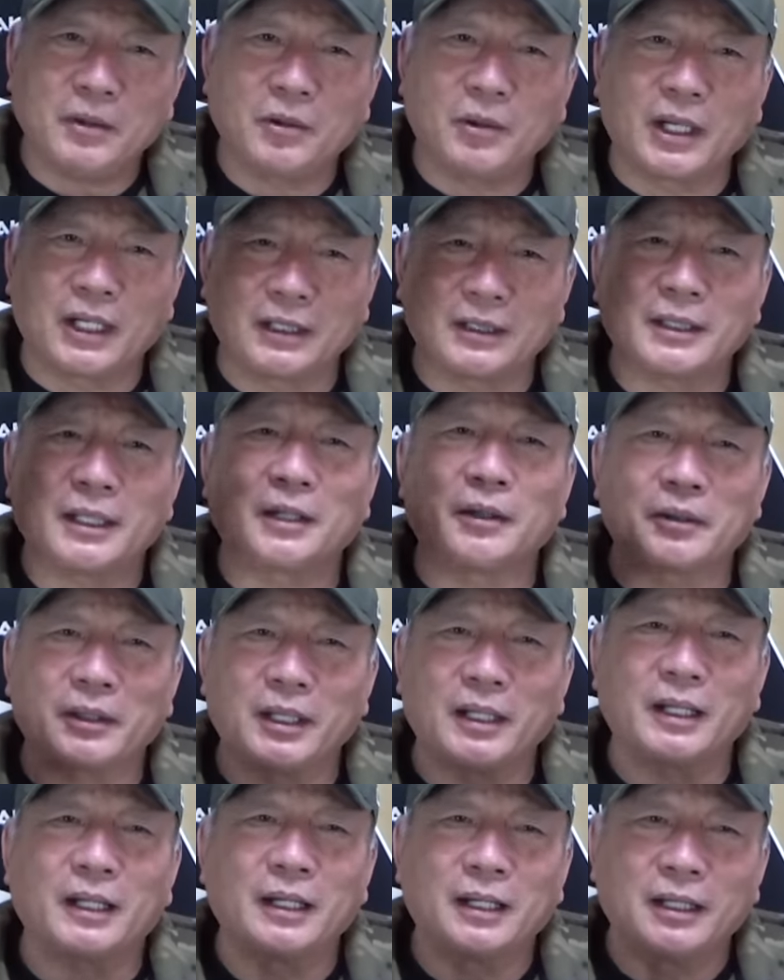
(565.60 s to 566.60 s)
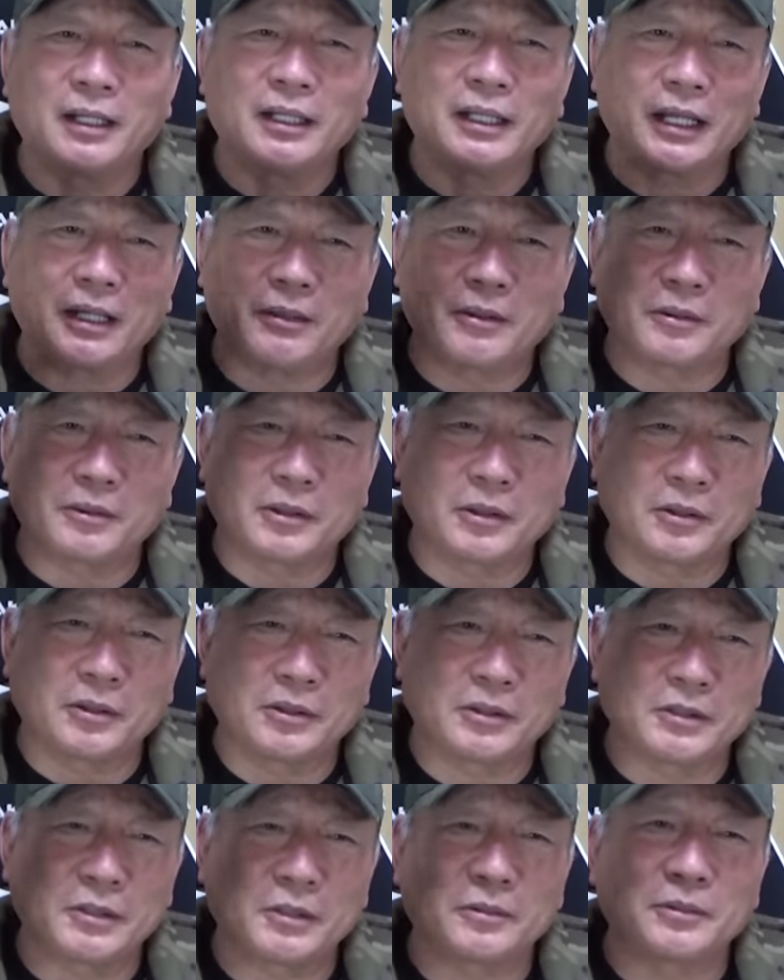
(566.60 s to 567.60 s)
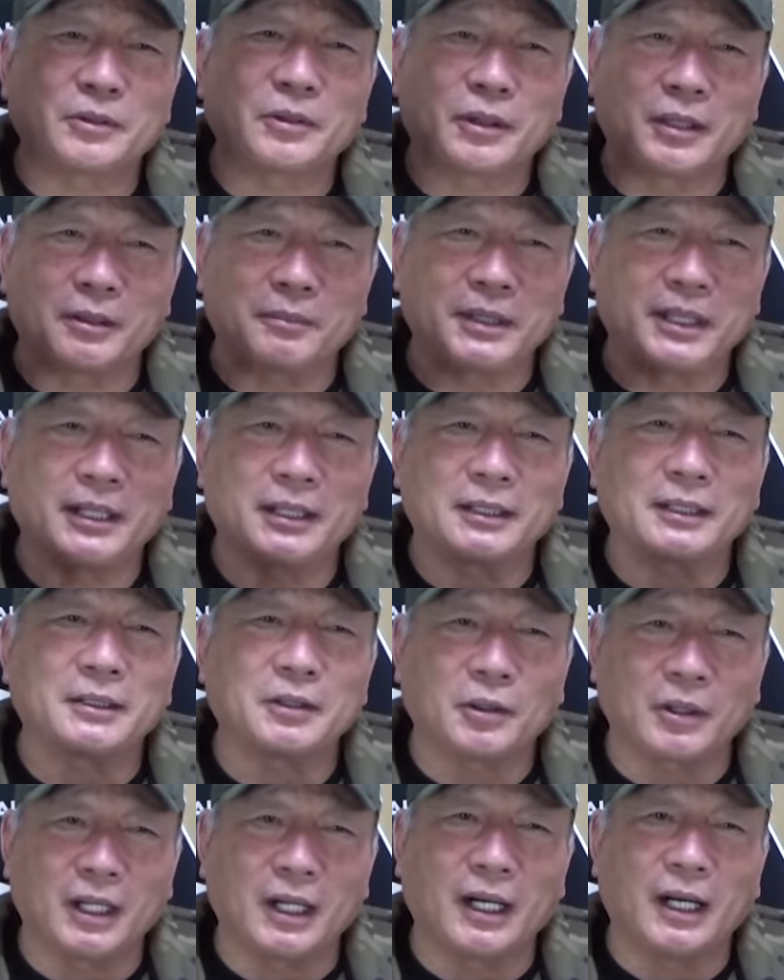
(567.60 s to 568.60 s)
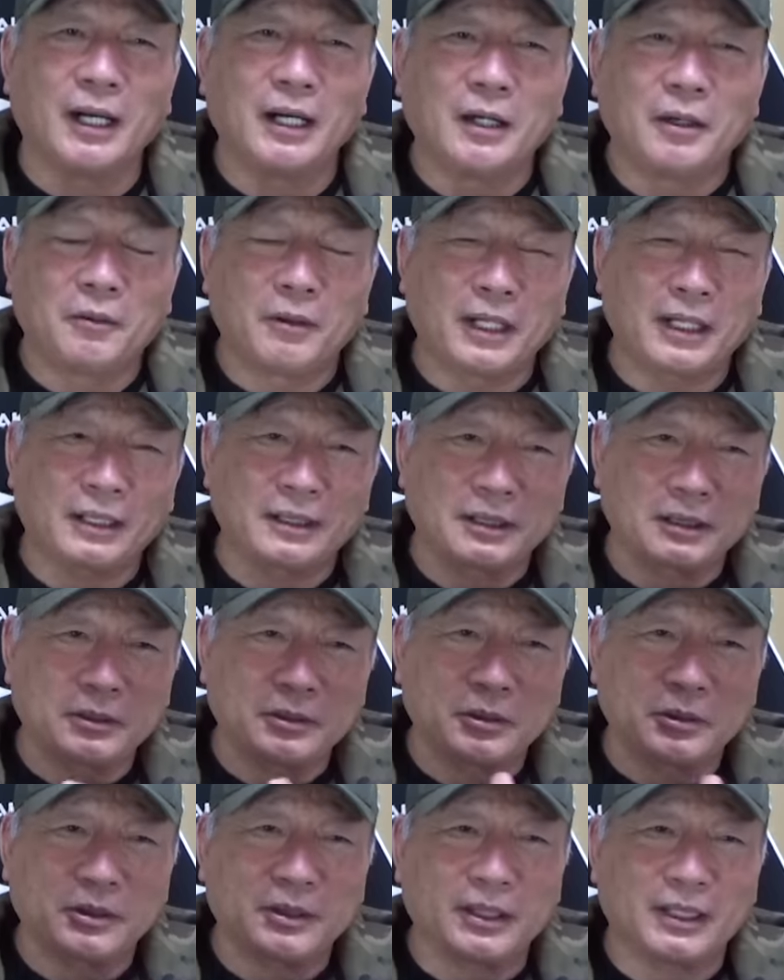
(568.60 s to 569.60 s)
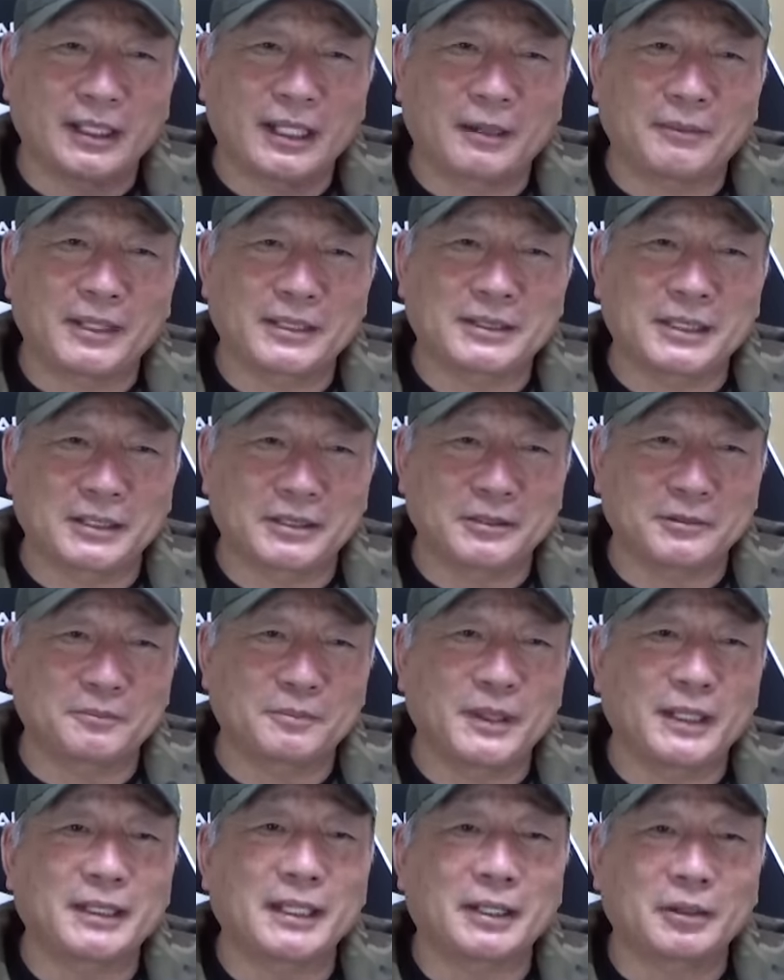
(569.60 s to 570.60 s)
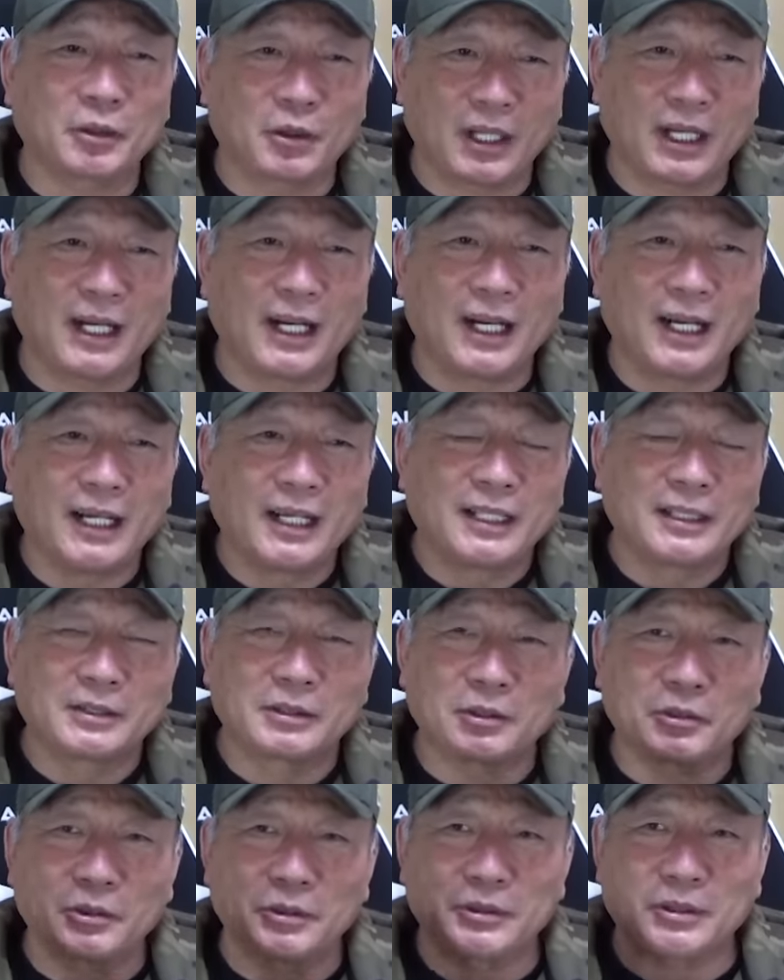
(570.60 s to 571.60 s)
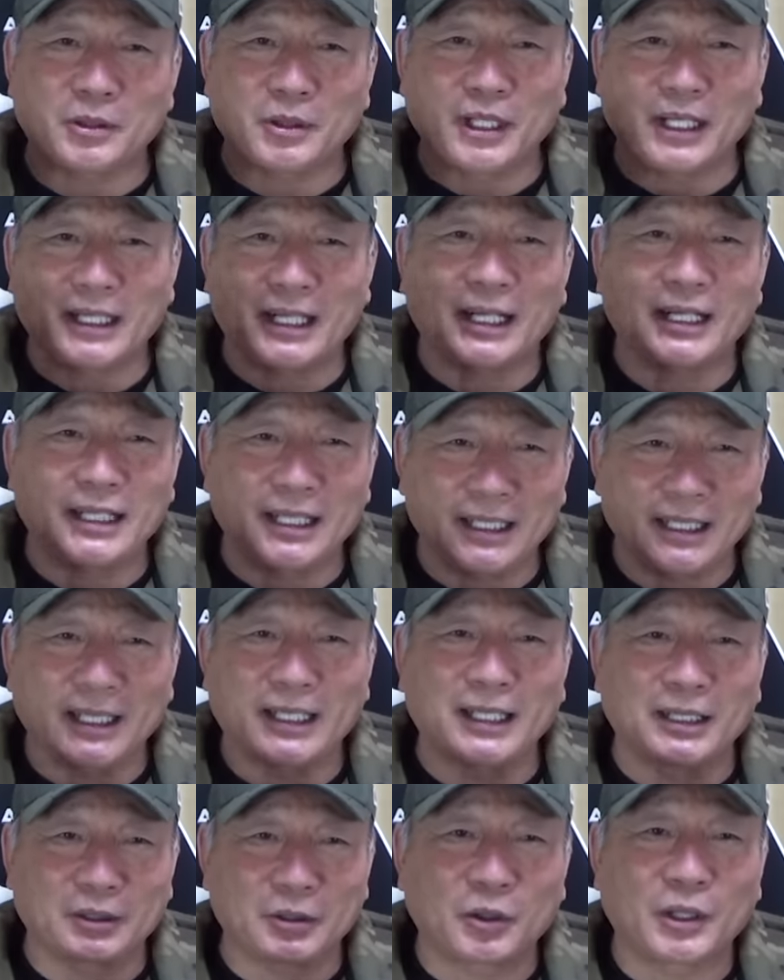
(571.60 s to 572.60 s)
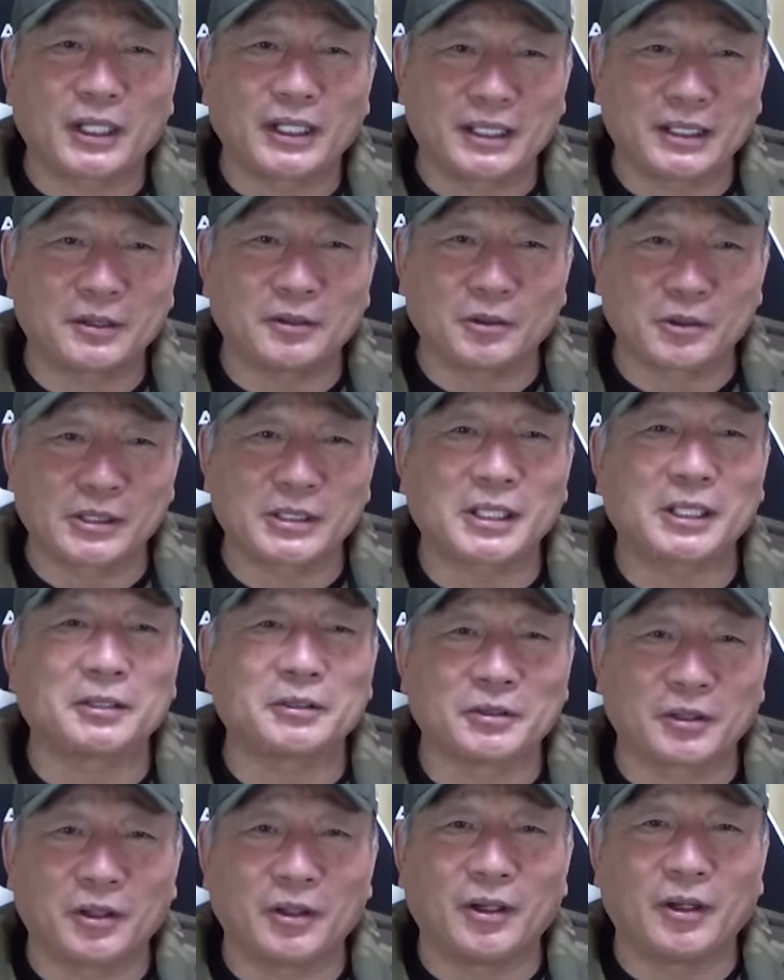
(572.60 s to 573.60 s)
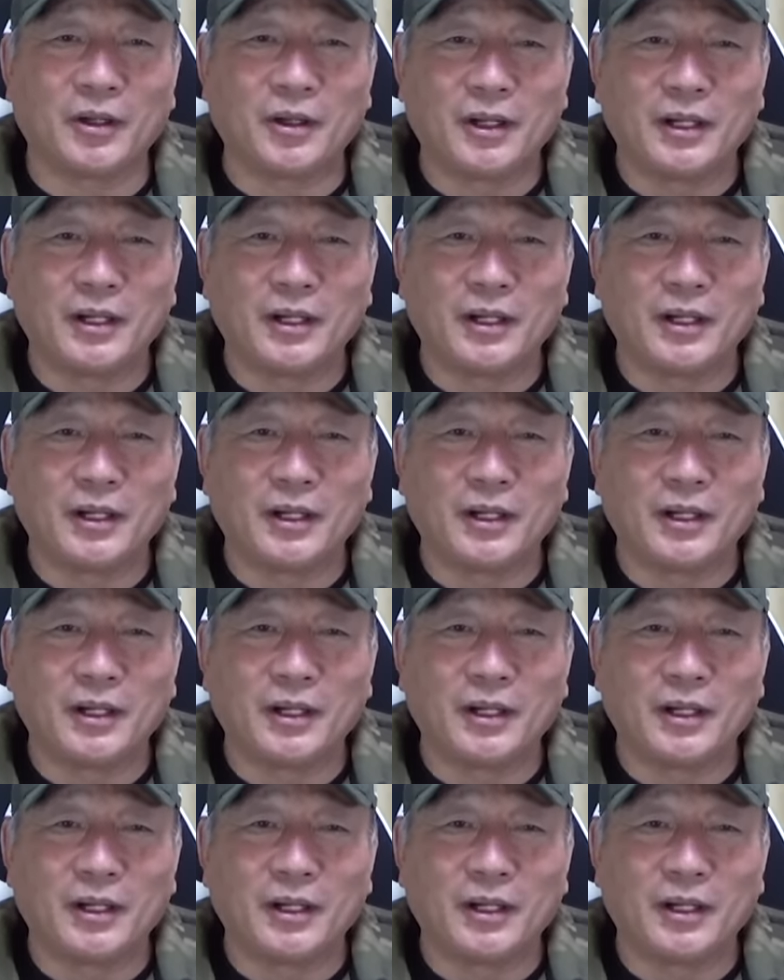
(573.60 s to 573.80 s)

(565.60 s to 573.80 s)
本がいたよね山本由伸とか宮城とか、若手にとっては山下俊平だとか、うんそういう人がガンガンガンガントレーニングをしてると、